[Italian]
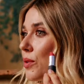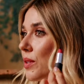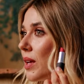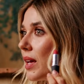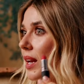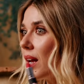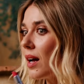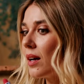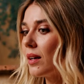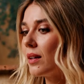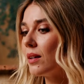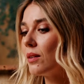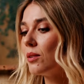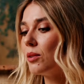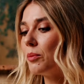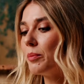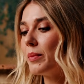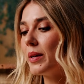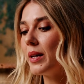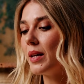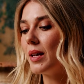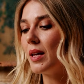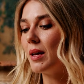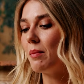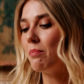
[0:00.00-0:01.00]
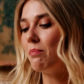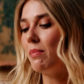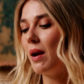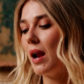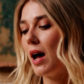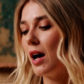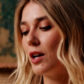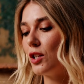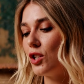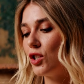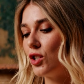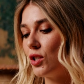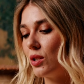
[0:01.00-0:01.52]
usare anche come
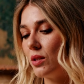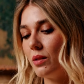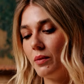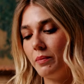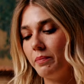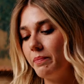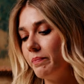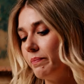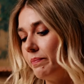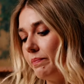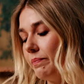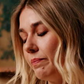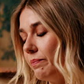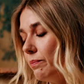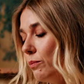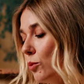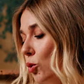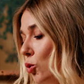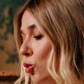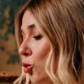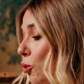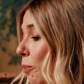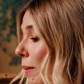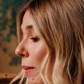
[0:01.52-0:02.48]
blush, molto